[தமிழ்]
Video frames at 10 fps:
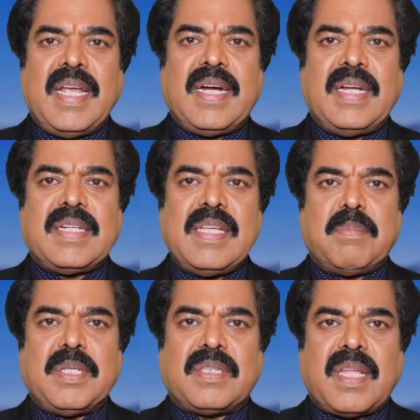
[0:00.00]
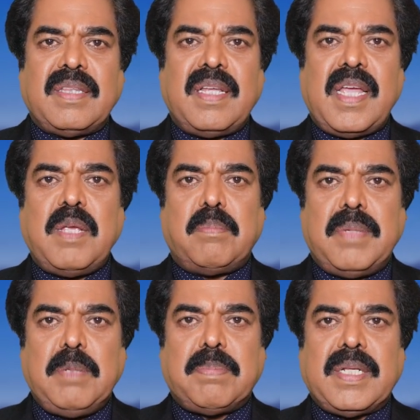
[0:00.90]
எங்களுக்கு எமது தந்தையை
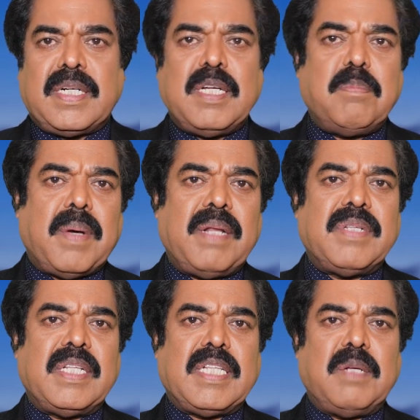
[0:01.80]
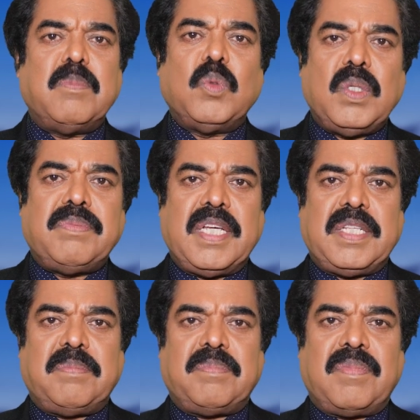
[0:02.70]
மீட்பதற்கு பலவிதத்திலும்
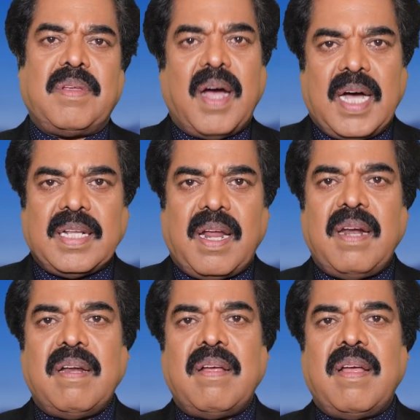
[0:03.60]
உதவியது ஆதலால்